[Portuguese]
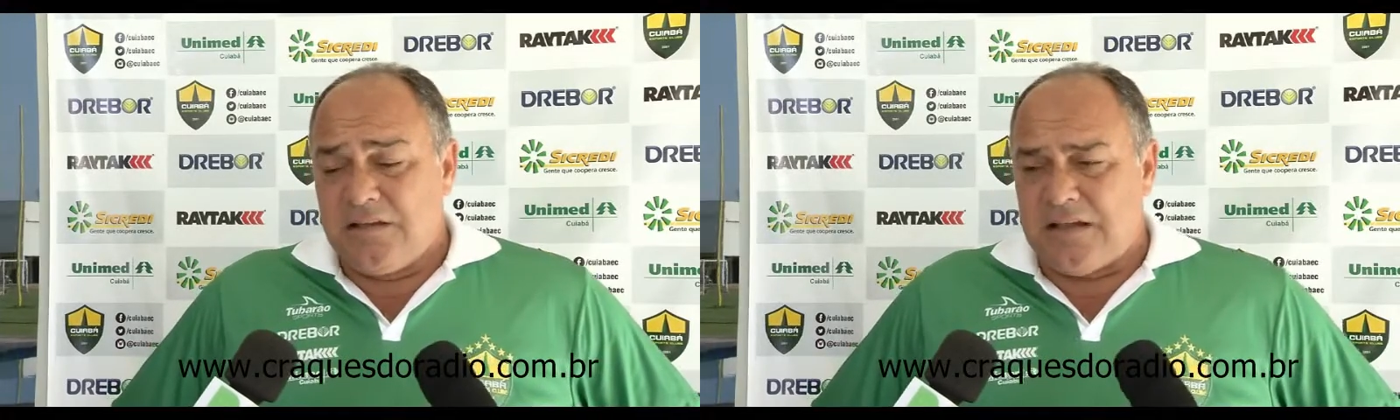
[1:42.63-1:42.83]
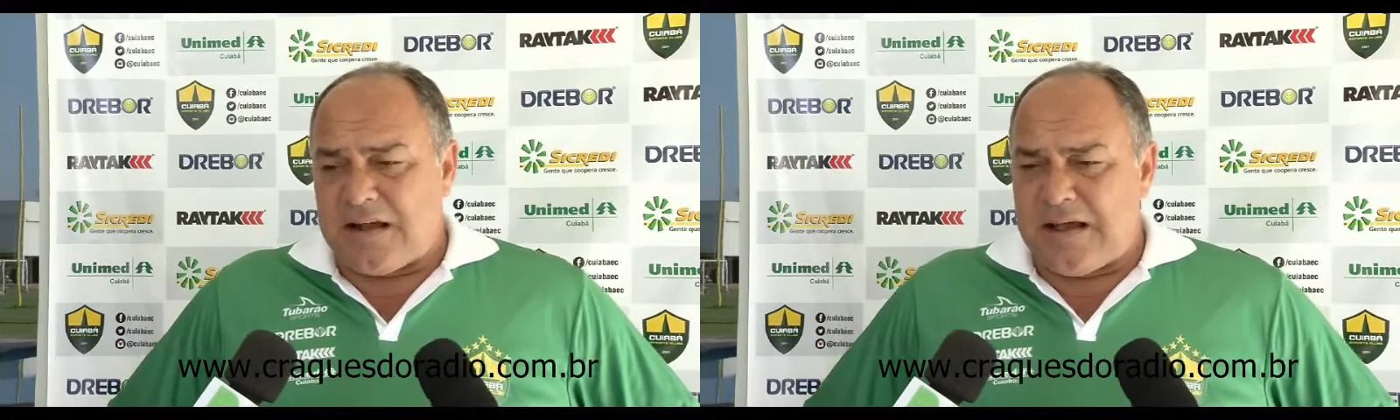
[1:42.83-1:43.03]

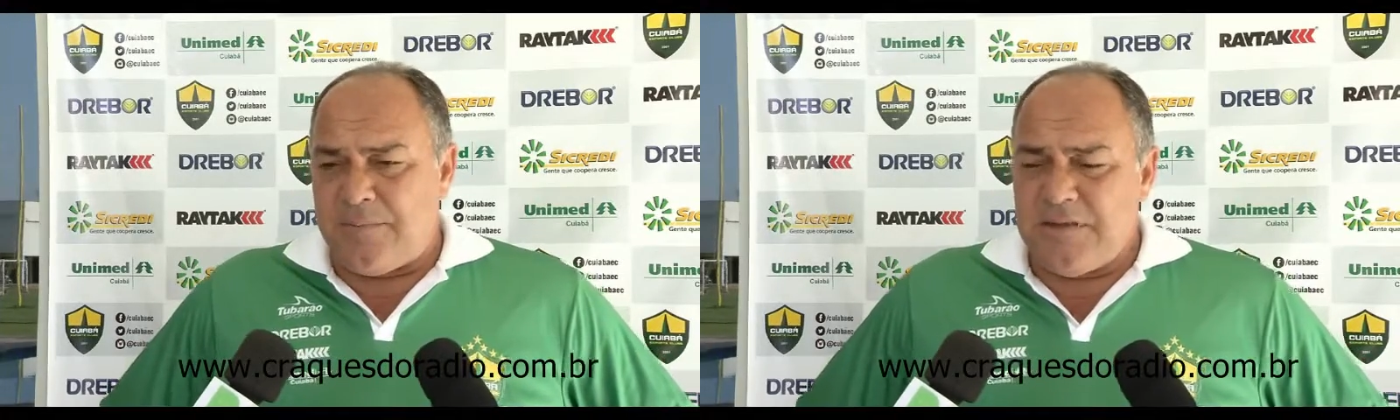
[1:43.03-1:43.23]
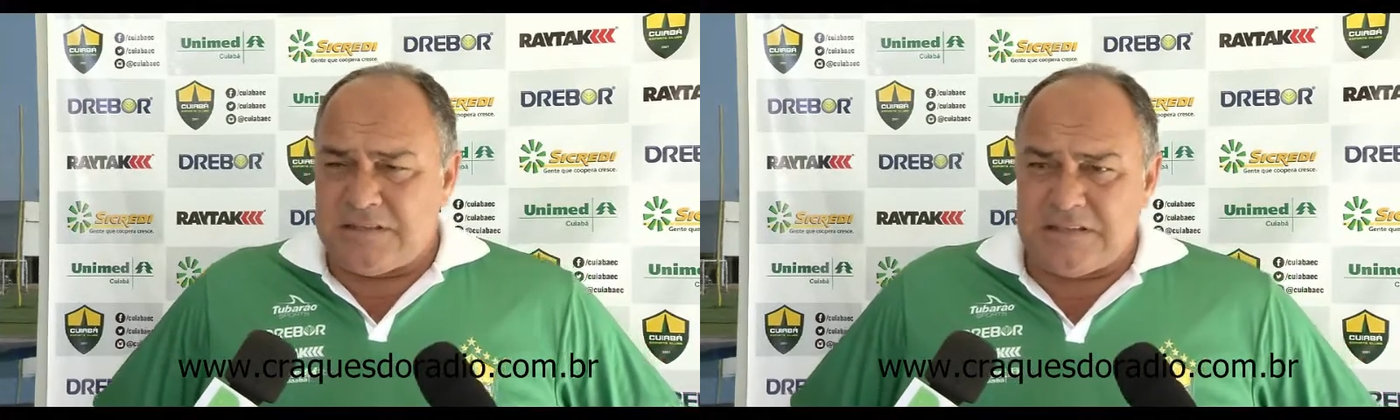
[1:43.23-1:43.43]
na
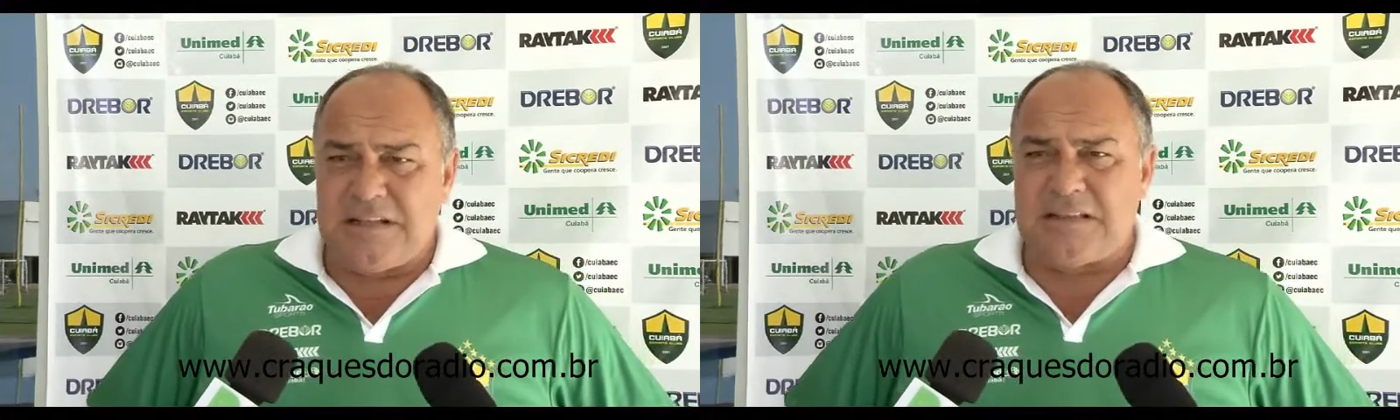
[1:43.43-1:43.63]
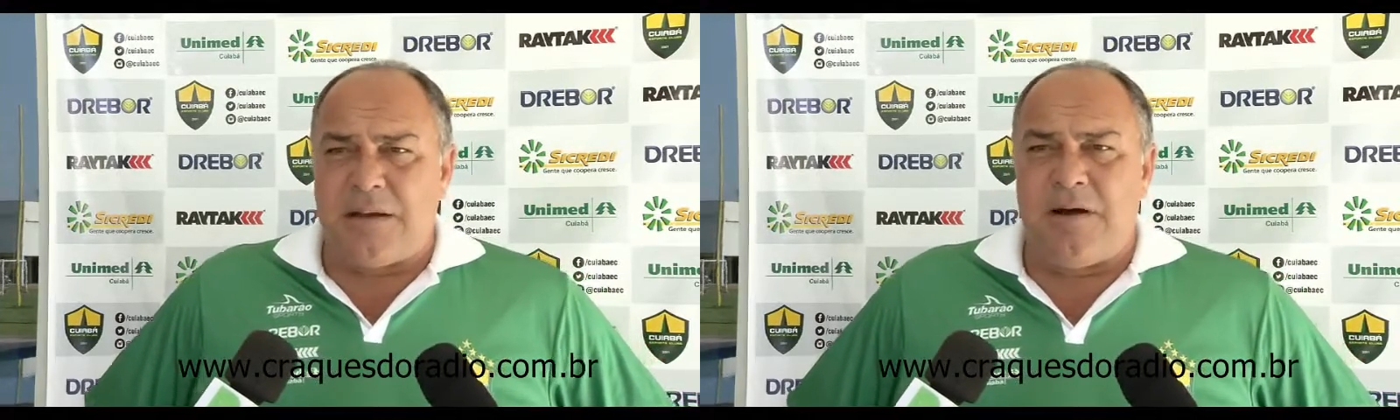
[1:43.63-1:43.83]
cabeça e
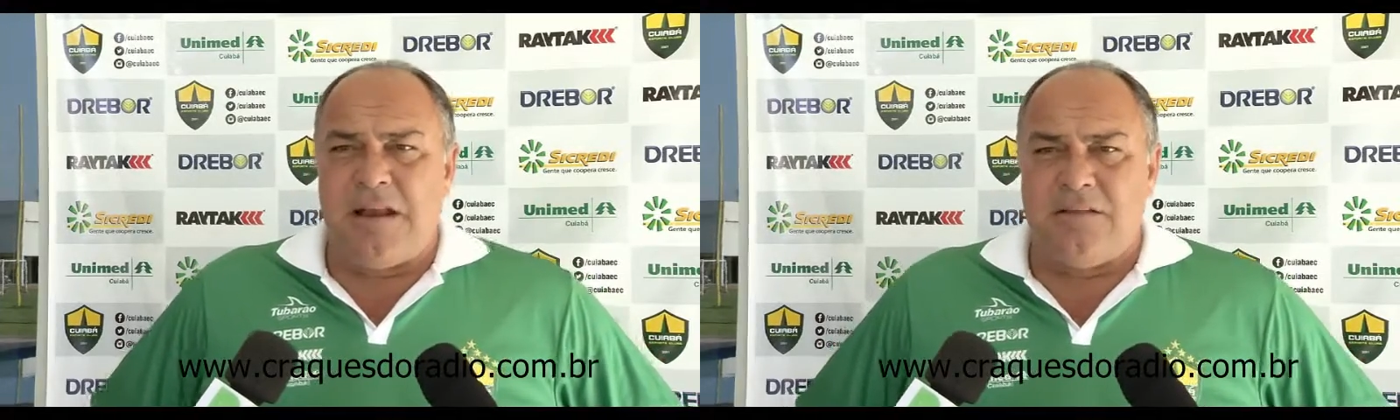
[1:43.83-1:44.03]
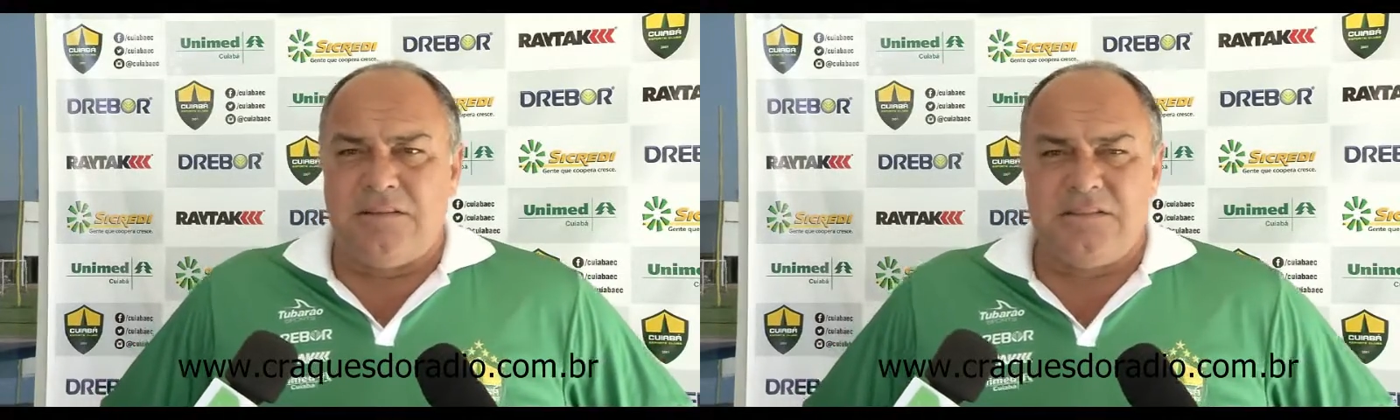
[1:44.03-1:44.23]
tem
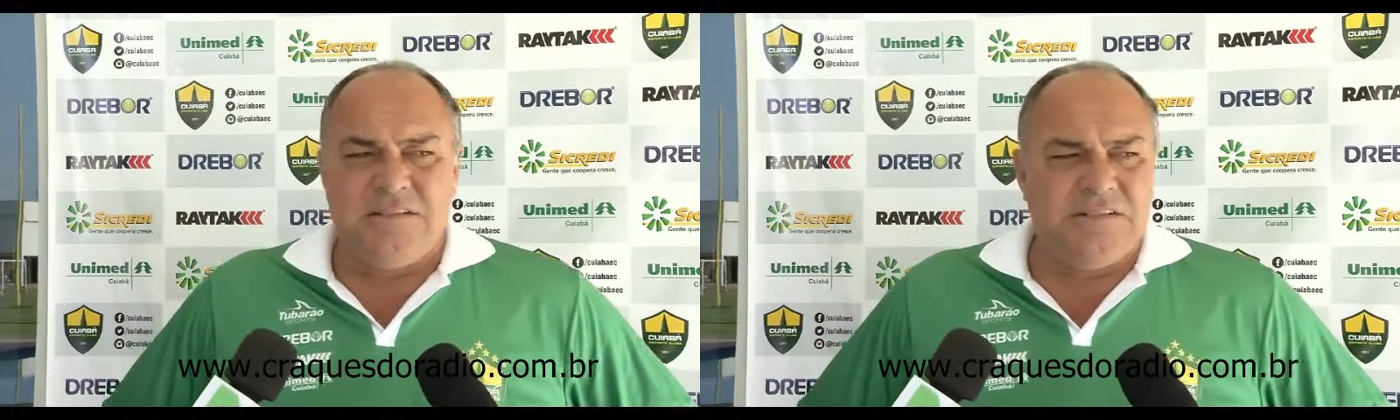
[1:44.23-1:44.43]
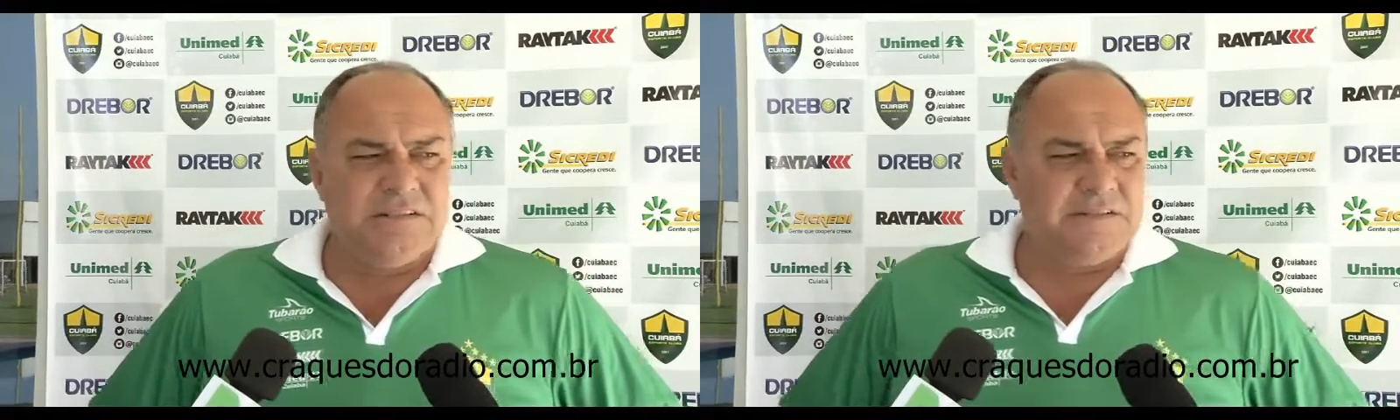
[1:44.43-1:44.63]
trabalhado esses
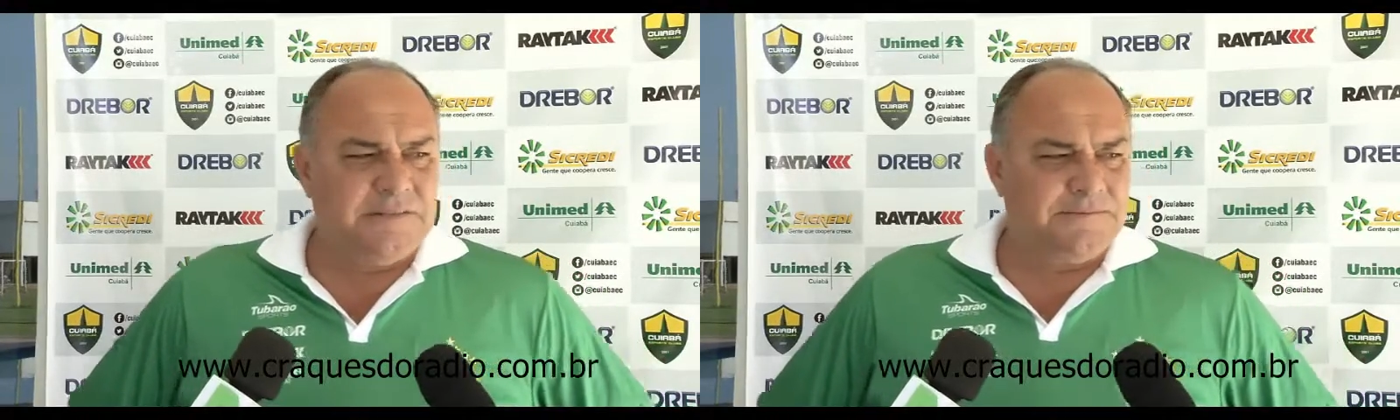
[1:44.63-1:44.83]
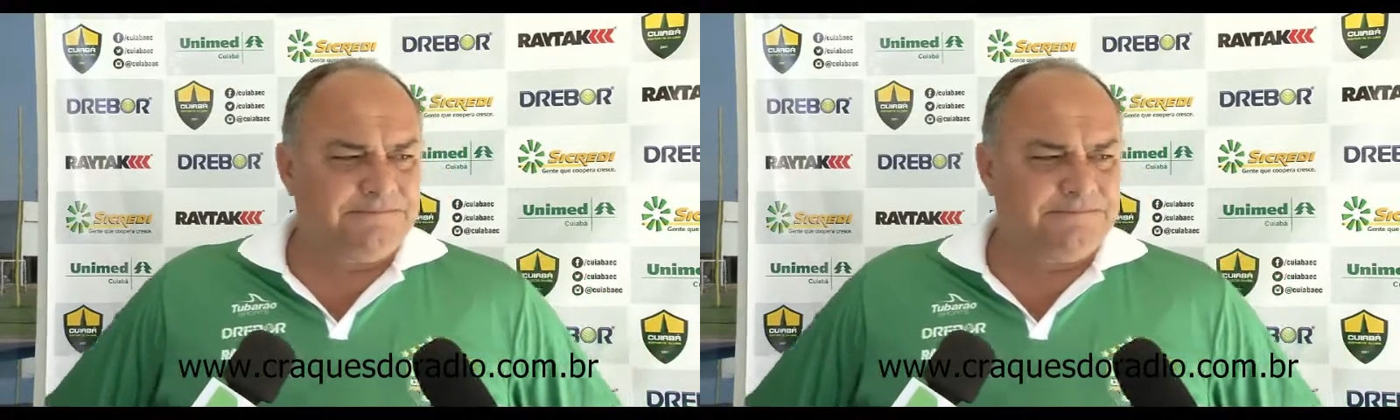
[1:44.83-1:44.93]
dias.